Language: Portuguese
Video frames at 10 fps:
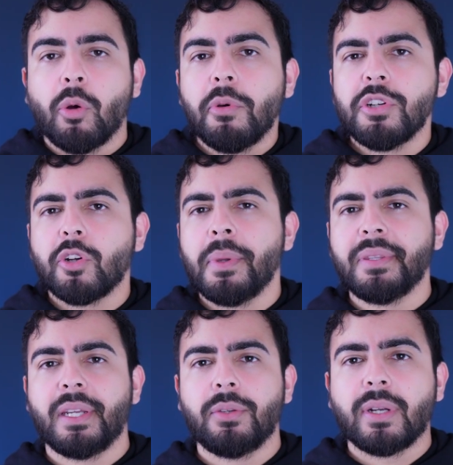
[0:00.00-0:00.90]
Como eu já
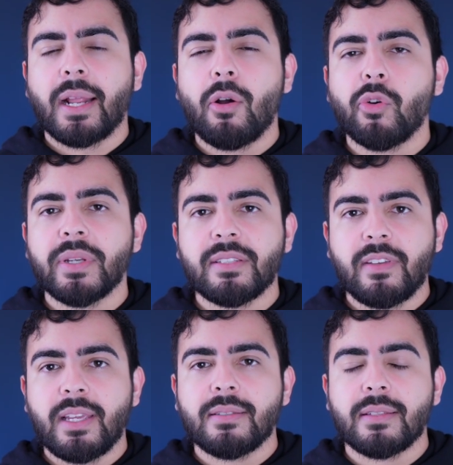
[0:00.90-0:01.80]
comentei aqui no canal algumas
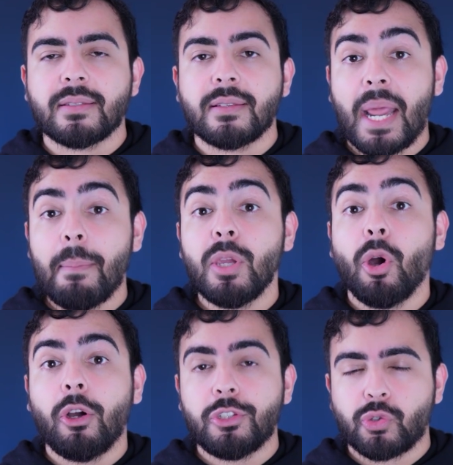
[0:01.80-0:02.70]
vezes,
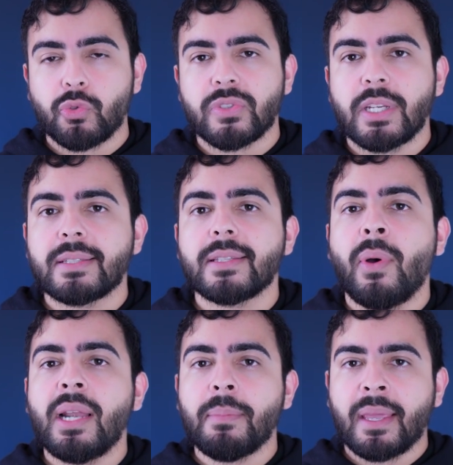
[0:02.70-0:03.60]
pré-bióticos
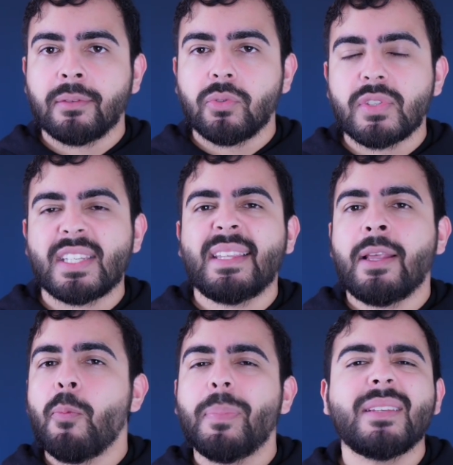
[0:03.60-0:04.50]
são alimentos que
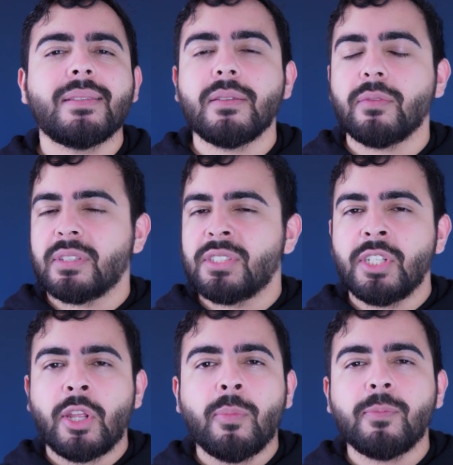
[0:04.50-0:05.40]
não precisam de
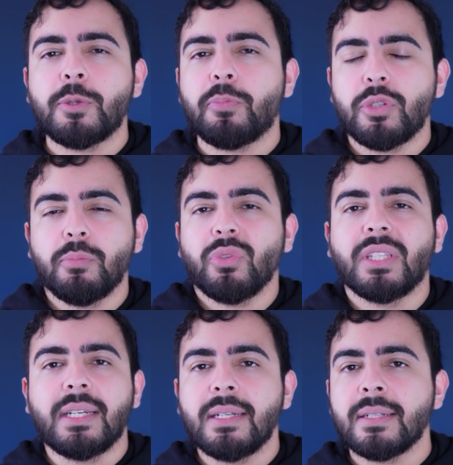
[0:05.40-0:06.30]
nenhum tipo de
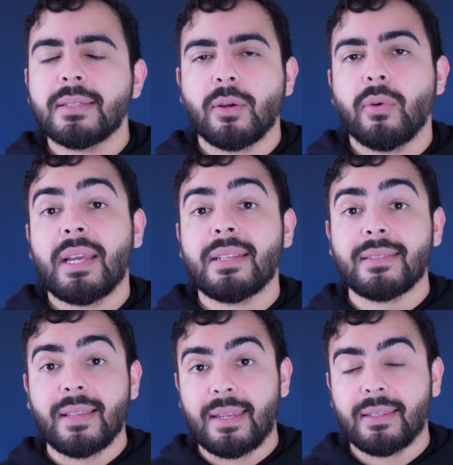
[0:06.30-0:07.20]
mudança ou
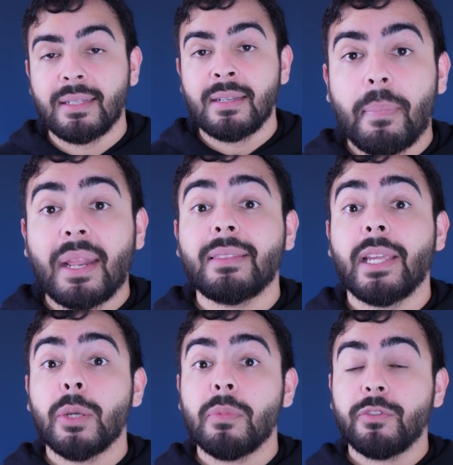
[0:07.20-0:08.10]
receita para
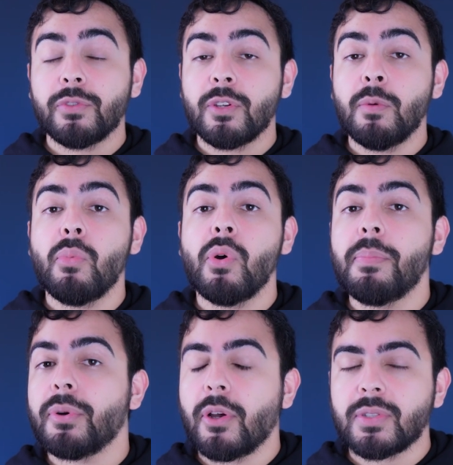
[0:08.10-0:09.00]
terem uma função boa
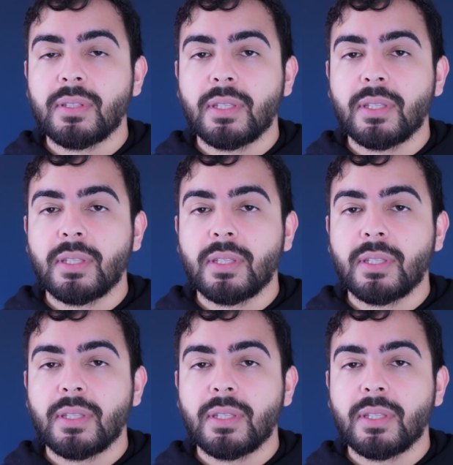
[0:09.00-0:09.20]
para o nosso